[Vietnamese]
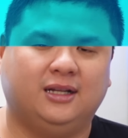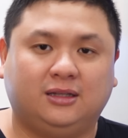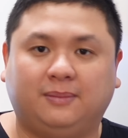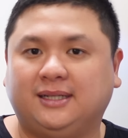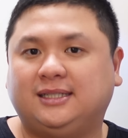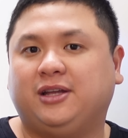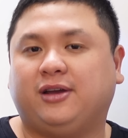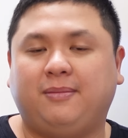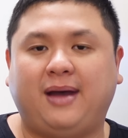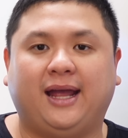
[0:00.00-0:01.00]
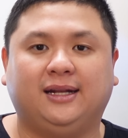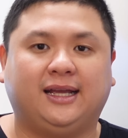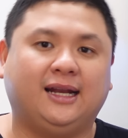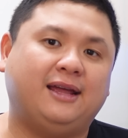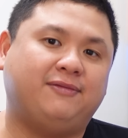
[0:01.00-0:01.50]
Tóm tắt sơ cho các bạn thì
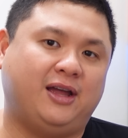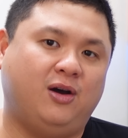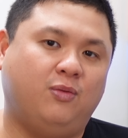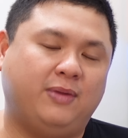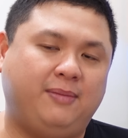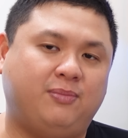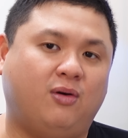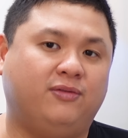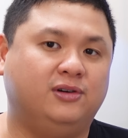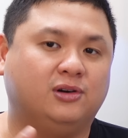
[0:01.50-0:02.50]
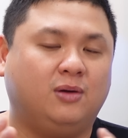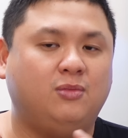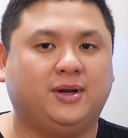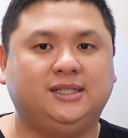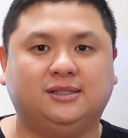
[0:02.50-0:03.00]
cách đây vài hôm Apple vừa có
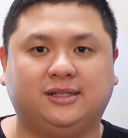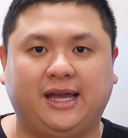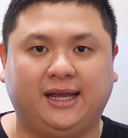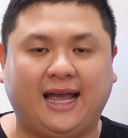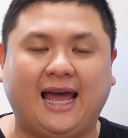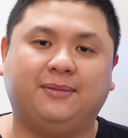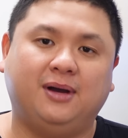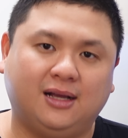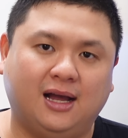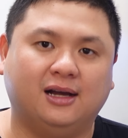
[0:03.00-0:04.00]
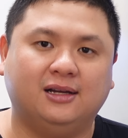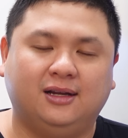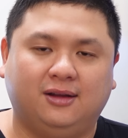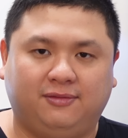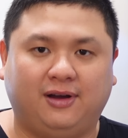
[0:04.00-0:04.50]
một cái sự kiện khá là bất ngờ
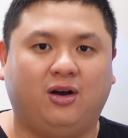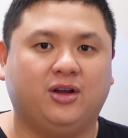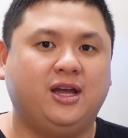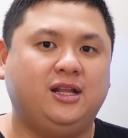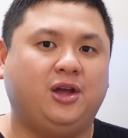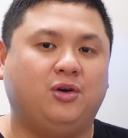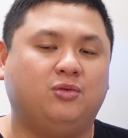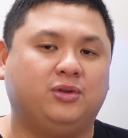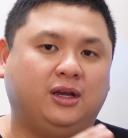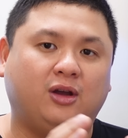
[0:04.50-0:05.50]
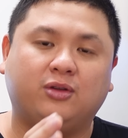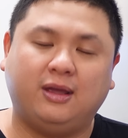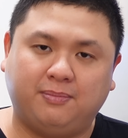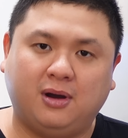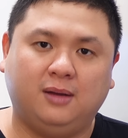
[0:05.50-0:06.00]
và họ giới thiệu những con
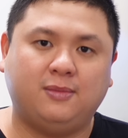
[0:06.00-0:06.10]
chip mới